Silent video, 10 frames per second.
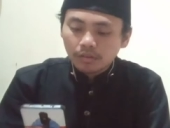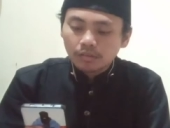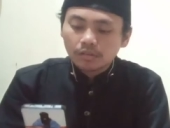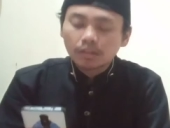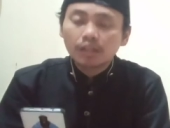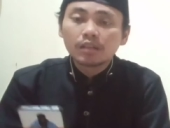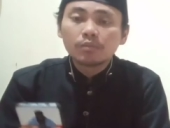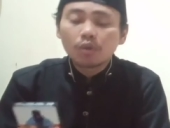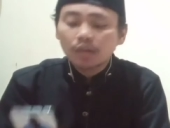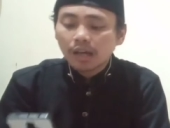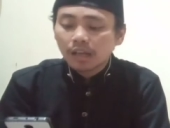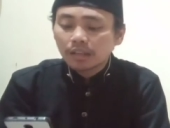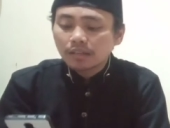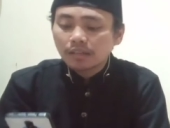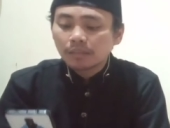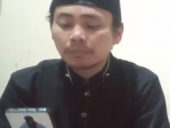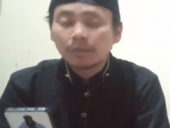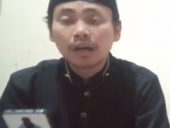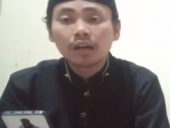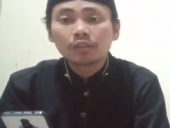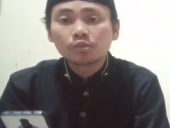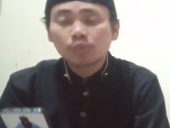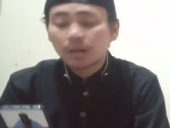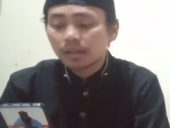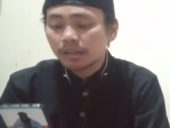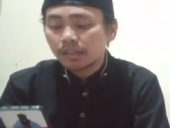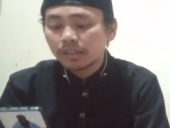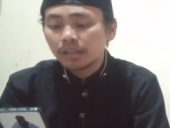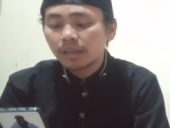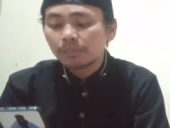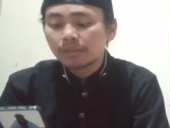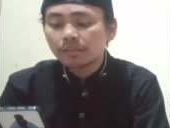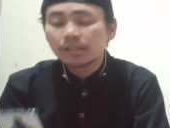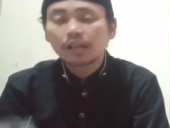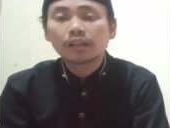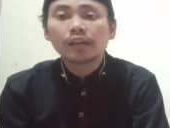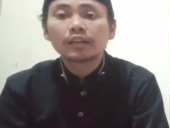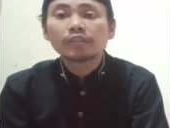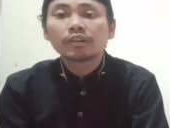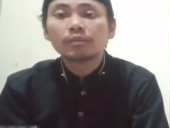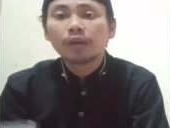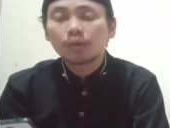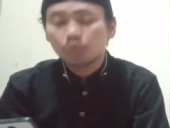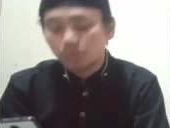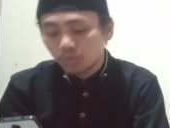Setelah dibongkar, jasad Mbah Suwardi ini dilapisi dengan kain kafan baru.